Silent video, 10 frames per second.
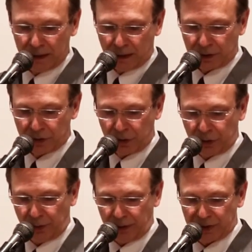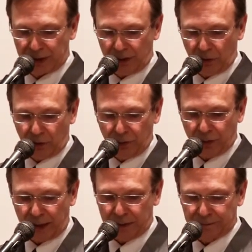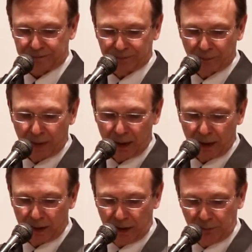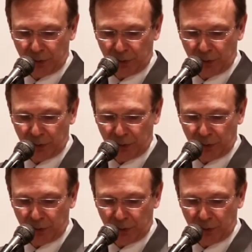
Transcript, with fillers: En ce jour, le Seigneur ôtera les